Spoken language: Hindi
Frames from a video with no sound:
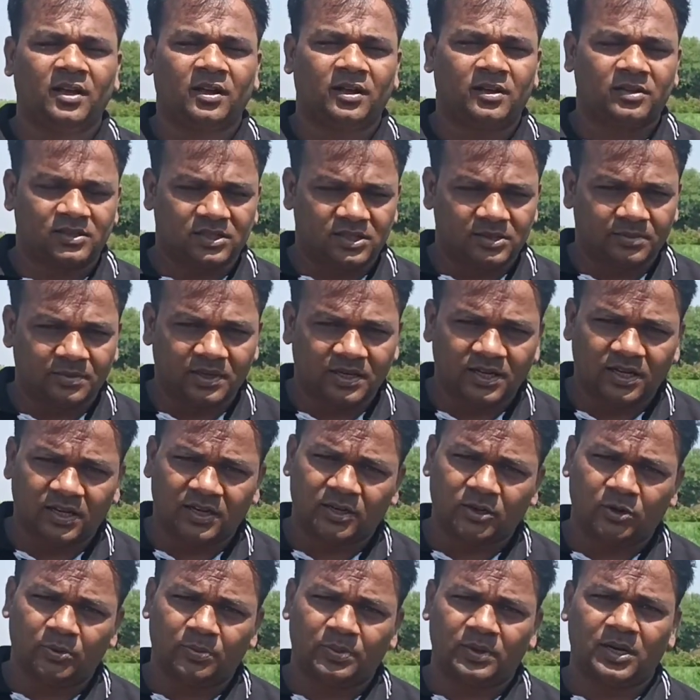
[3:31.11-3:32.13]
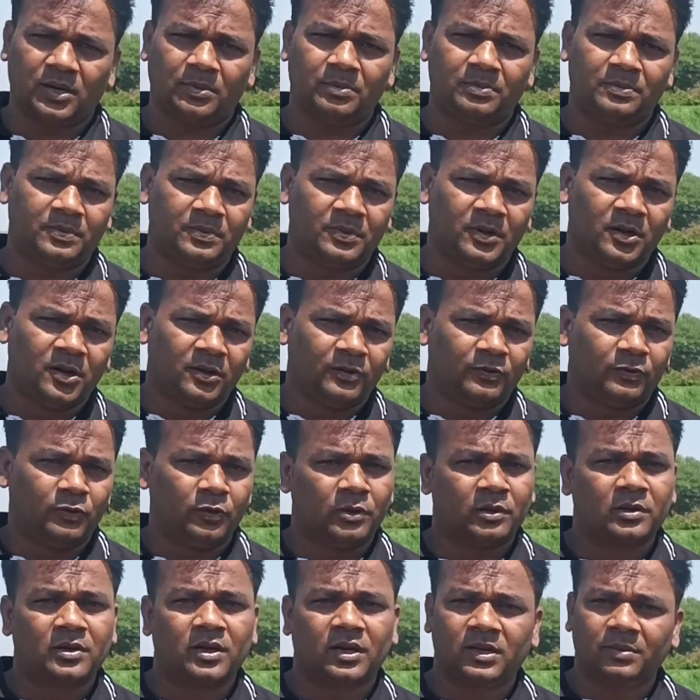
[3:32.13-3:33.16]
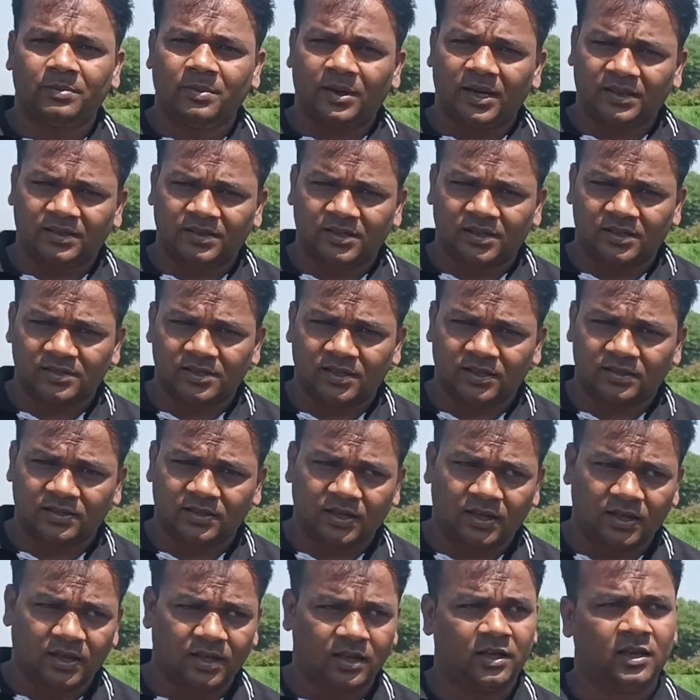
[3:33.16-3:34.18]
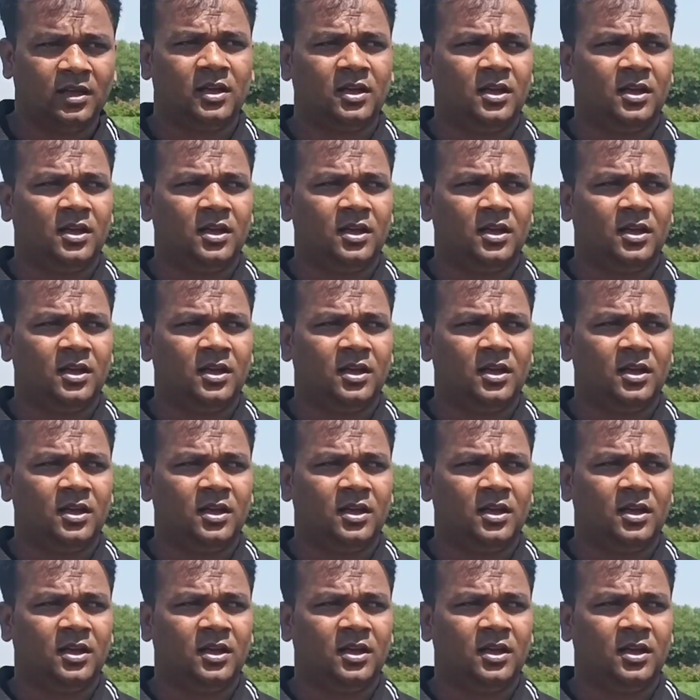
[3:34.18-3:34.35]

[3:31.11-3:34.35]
कस्टमर केयर के ऊपर आप फ़ोन करके बात कर सकते हैं